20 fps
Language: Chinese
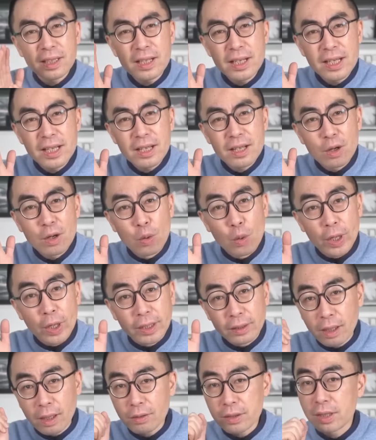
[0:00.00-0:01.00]
那列
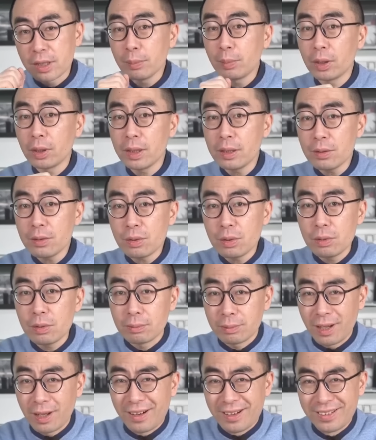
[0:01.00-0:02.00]
轨道齐柏林
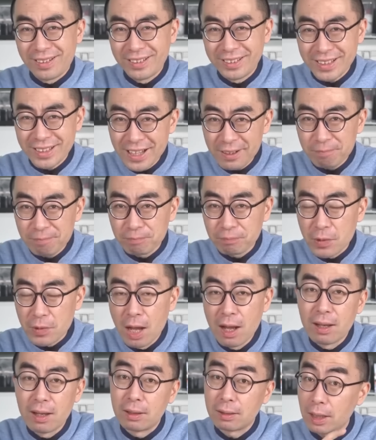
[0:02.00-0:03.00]
去哪儿了呢？
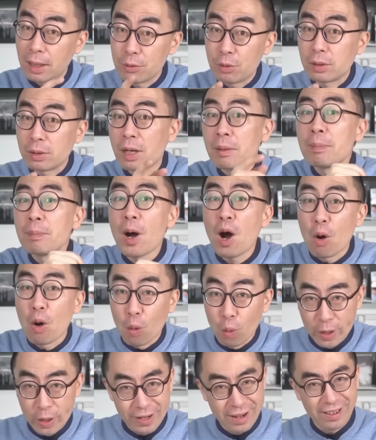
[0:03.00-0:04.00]
它去当
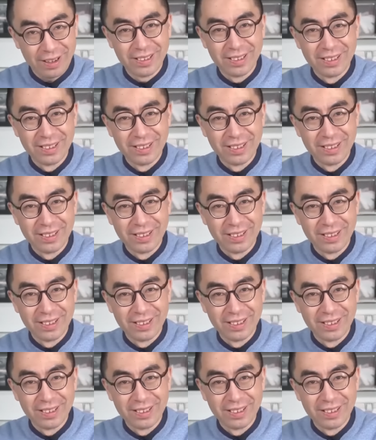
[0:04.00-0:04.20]
炮灰